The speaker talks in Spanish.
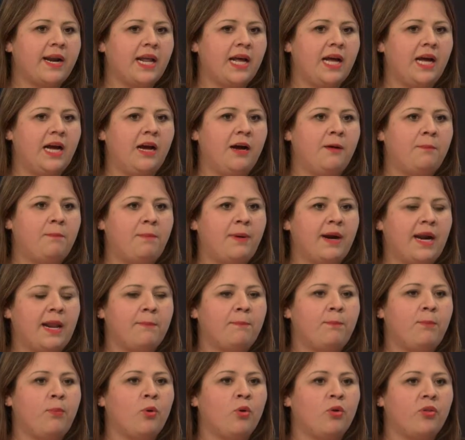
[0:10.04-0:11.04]
Veremos qué es
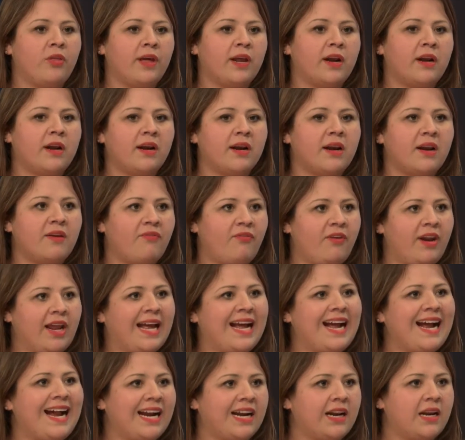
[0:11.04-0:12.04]
Prospánica y
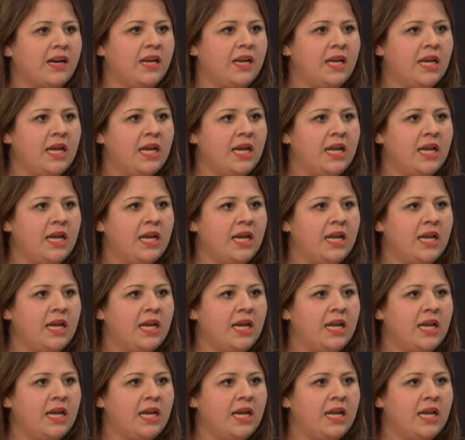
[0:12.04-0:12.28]
cómo ayudan